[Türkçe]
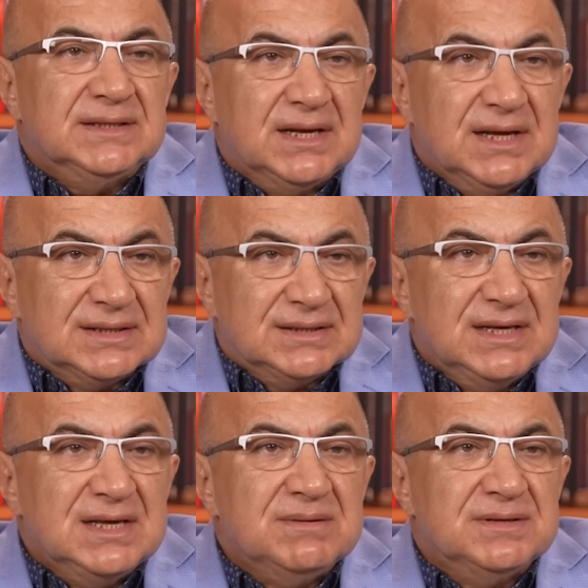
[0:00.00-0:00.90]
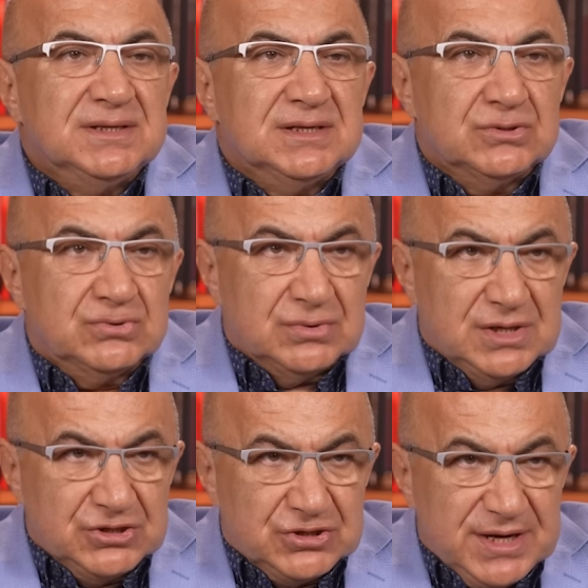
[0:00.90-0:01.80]
Denetleyemediğiniz
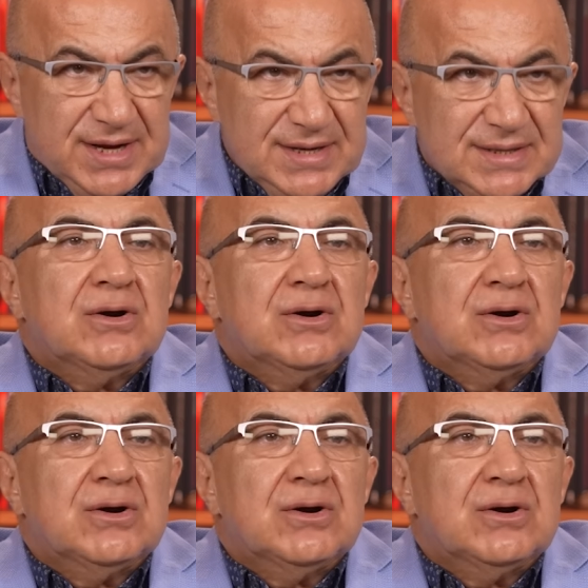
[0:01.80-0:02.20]
sürece,